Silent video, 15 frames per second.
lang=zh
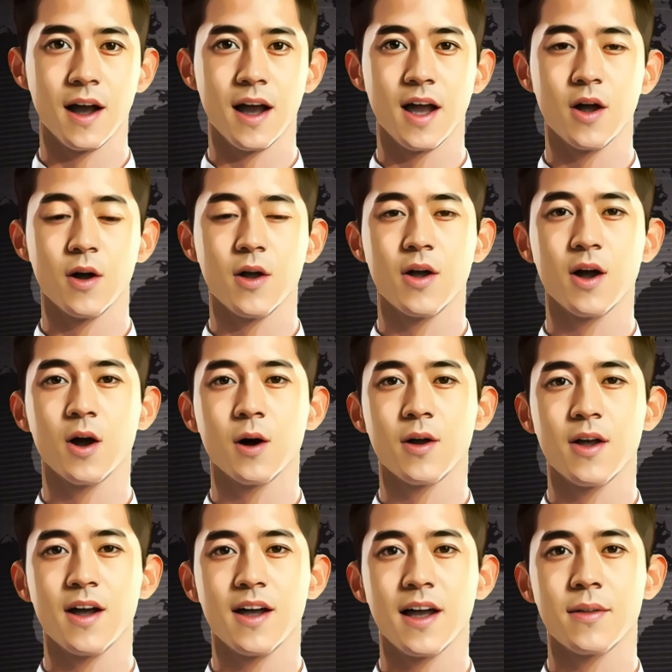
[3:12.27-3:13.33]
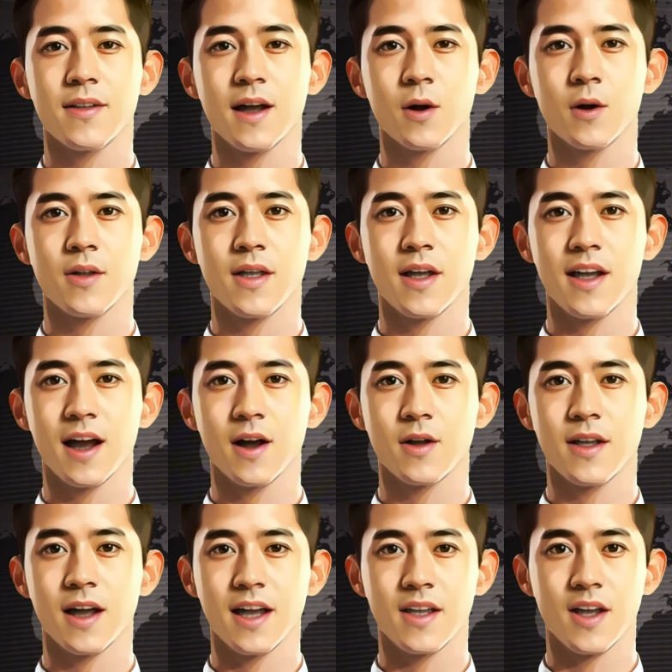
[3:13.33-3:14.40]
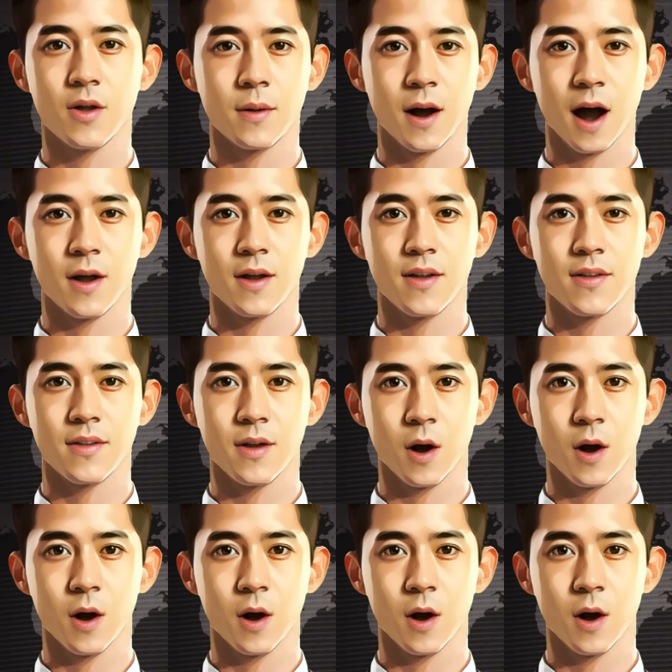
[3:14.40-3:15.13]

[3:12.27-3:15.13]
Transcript: 也诚挚推荐您订阅经理人电子报，